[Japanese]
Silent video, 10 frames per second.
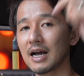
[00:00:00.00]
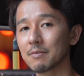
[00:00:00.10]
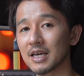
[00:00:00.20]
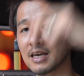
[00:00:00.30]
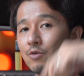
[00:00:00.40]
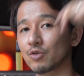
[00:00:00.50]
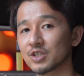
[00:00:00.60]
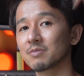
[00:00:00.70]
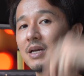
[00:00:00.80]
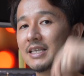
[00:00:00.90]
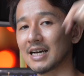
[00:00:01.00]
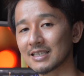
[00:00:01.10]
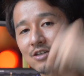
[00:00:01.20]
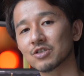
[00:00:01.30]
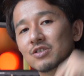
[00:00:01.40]
あ雨がこう地面に当
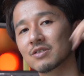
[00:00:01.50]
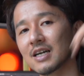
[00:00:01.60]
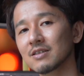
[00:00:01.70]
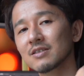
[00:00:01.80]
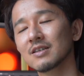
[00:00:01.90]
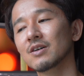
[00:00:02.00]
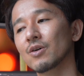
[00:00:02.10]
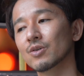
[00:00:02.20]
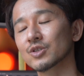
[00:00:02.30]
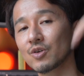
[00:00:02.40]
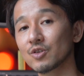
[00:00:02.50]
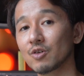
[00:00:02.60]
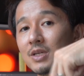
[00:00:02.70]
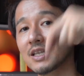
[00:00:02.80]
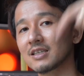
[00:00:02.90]
たる瞬間、そういうのを
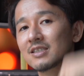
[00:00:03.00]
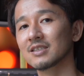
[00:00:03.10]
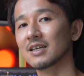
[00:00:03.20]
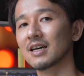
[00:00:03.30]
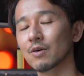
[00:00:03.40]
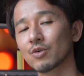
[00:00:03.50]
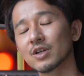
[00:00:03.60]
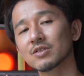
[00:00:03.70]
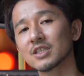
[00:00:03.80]
見たりして、あこれを